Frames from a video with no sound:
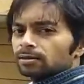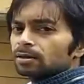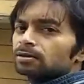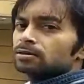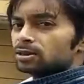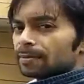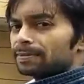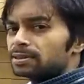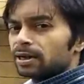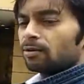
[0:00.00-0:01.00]
तक
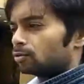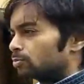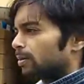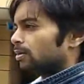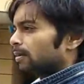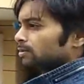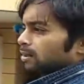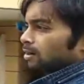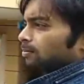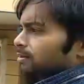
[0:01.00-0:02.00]
जापनीज़ लैंग्वेज में ही बात
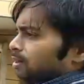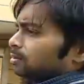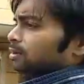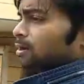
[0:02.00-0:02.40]
करना पड़ता है